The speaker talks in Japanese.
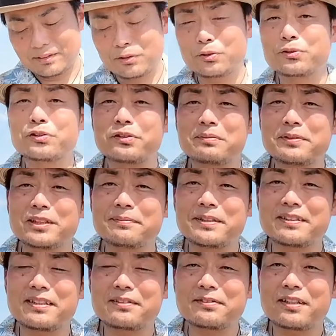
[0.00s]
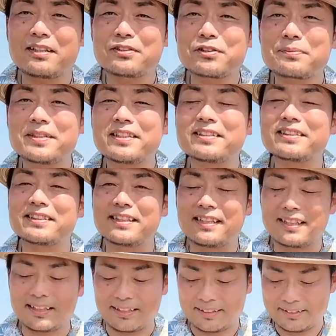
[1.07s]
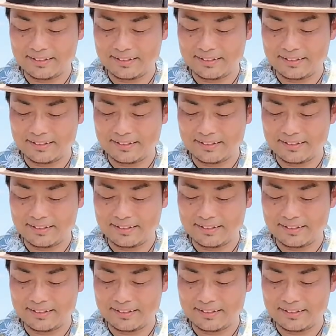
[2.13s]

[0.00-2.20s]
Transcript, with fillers: 今日その娘さんの誕生日なんですね。